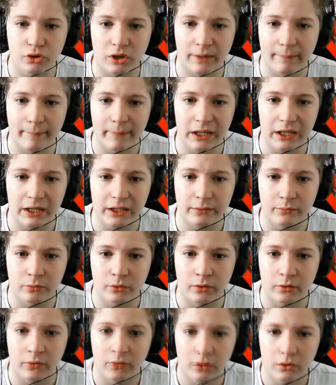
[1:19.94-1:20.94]
un malade,
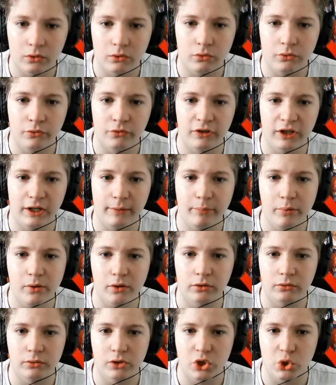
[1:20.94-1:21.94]
moi. Ouvre la
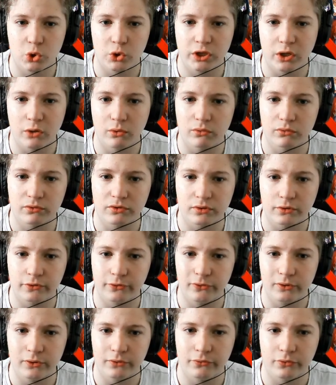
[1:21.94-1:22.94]
porte, ouais, au cas où on
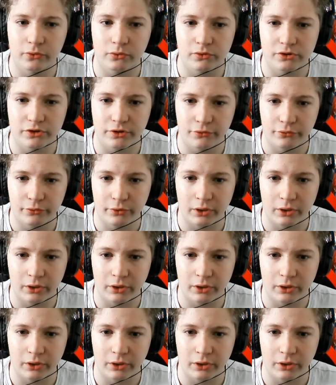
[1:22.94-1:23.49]
s'enfuit, il faut qu'on s'enfuit